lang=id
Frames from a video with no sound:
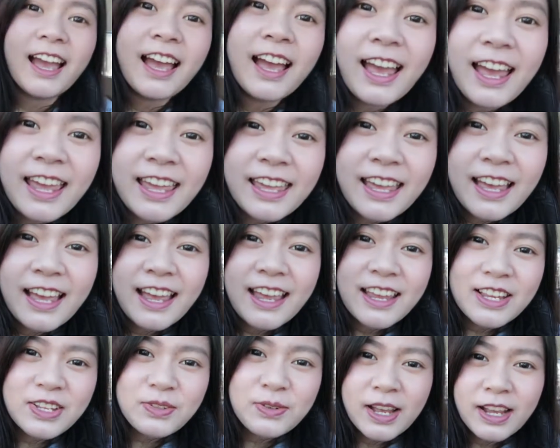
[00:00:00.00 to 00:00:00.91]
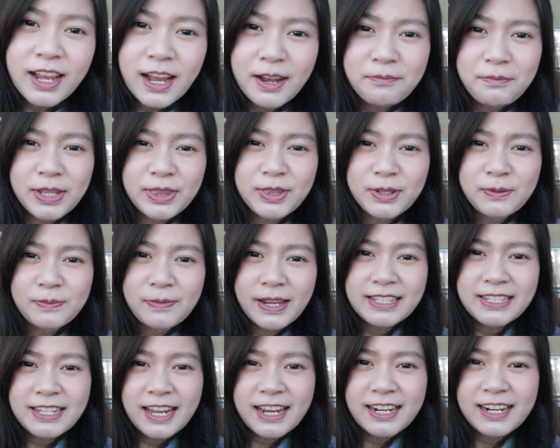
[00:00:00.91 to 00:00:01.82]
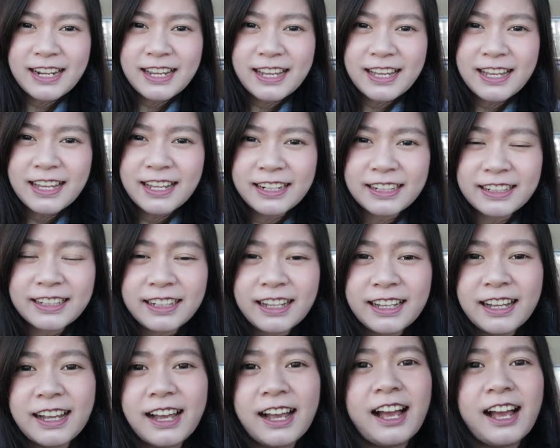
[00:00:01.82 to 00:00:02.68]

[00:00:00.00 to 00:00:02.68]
Hey guys, welcome back to my channel.